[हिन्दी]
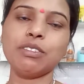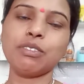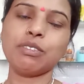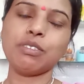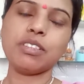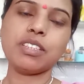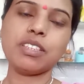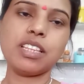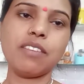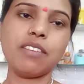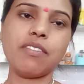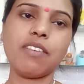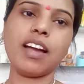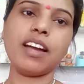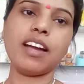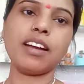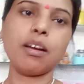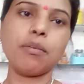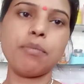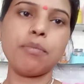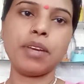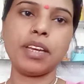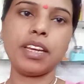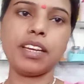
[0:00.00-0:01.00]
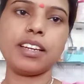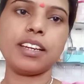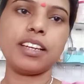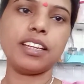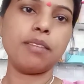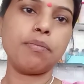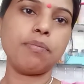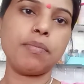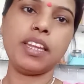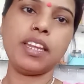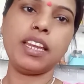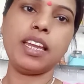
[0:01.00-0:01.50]
तो इसलिए वहाँ का मैं
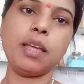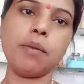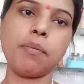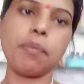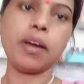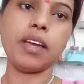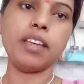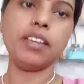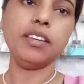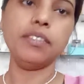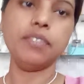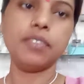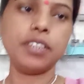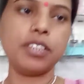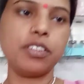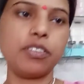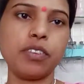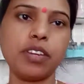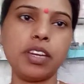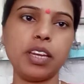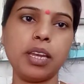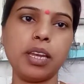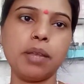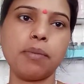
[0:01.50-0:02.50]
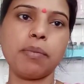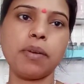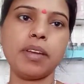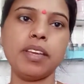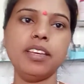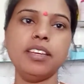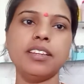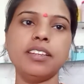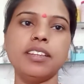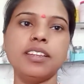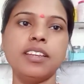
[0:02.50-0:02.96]
क्लिप नहीं ले पाई वीडियो नहीं ले पाई